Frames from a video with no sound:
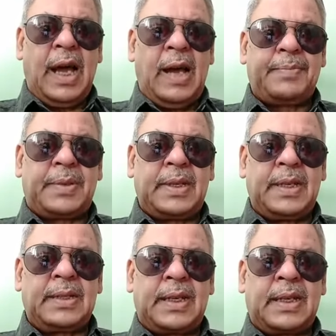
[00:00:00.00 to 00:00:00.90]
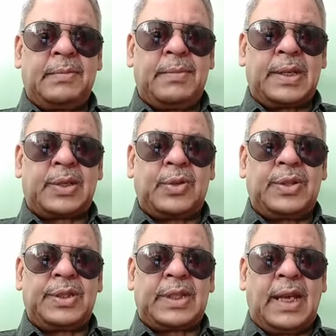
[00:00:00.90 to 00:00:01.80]
आपके अंदर हिम्मत
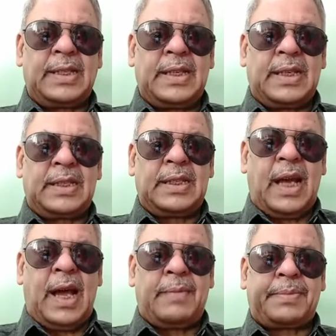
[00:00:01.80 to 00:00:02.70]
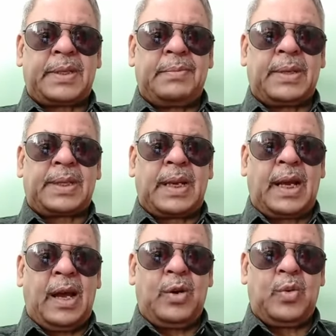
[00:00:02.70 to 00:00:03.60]
होनी चाहिए कि आप कीमत
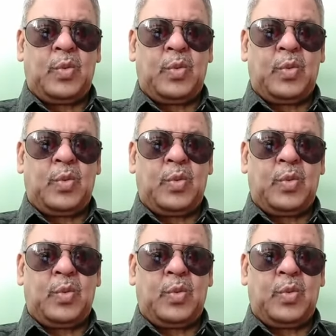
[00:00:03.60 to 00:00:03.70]
लगाओ